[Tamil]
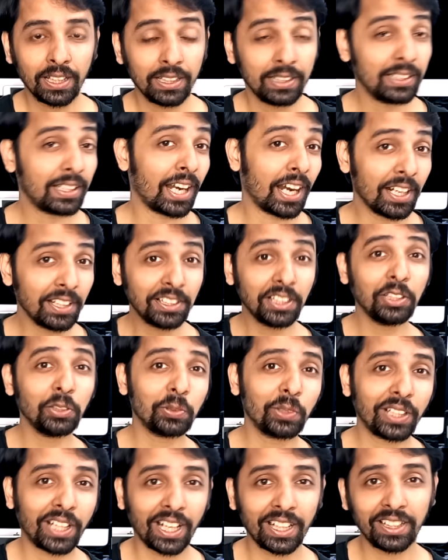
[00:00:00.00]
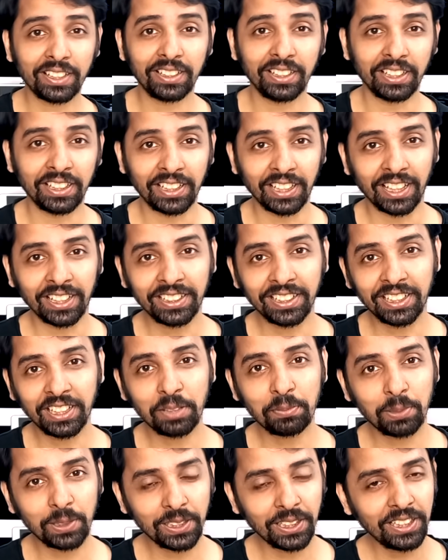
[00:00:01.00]
இதுக்கு அடுத்தது ஒரு கேட்டகரி இருக்குது அது
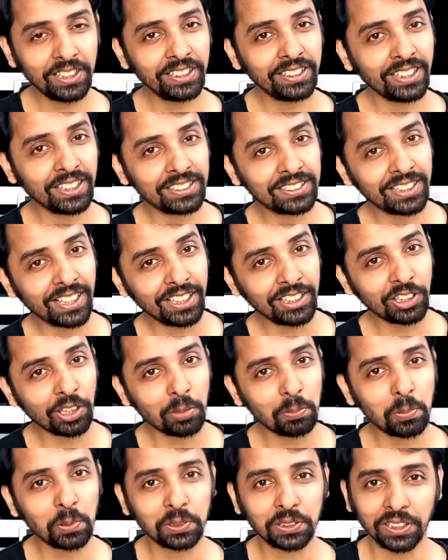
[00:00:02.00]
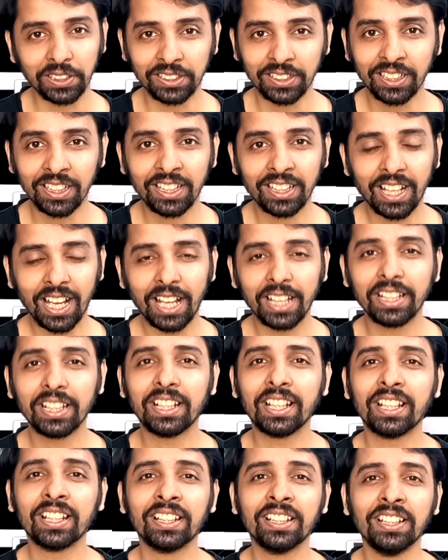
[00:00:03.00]
என்னன்னு பார்த்தீங்கன்னா இதுக்கு எக்ஸாக்ட் ஆப்போசிட் அது
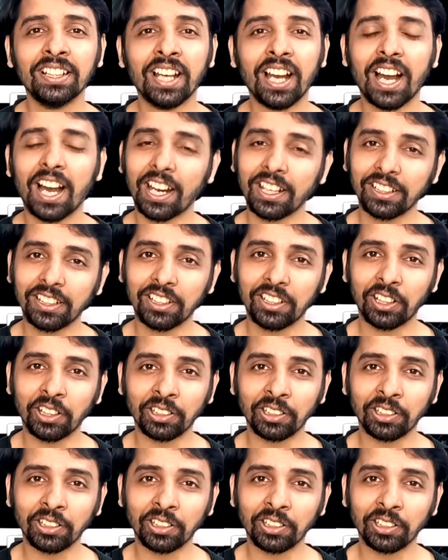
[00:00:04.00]
என்ன அண்டர்